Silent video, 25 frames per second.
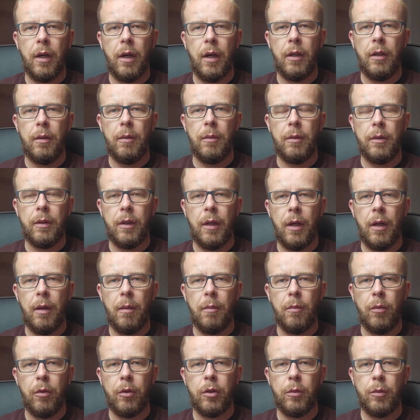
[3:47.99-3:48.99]
ale na
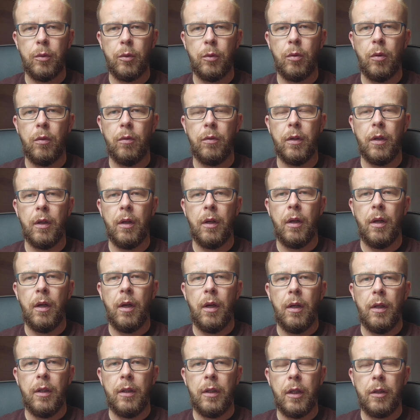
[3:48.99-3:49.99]
Bożym Słowie
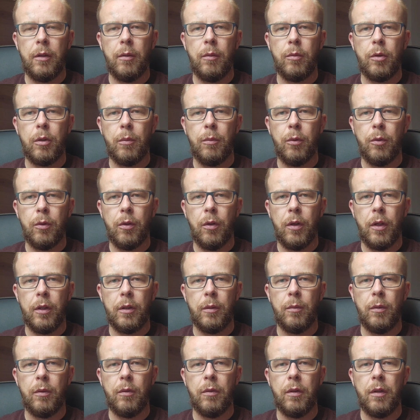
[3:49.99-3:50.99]
i na tym, co Bóg do
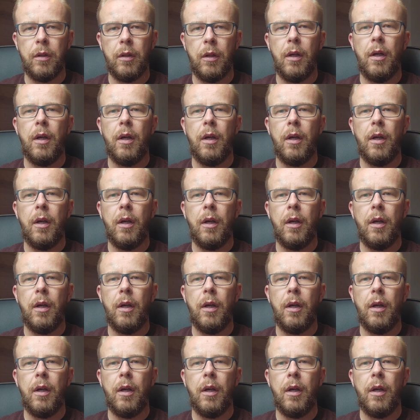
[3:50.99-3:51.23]
nas mówi.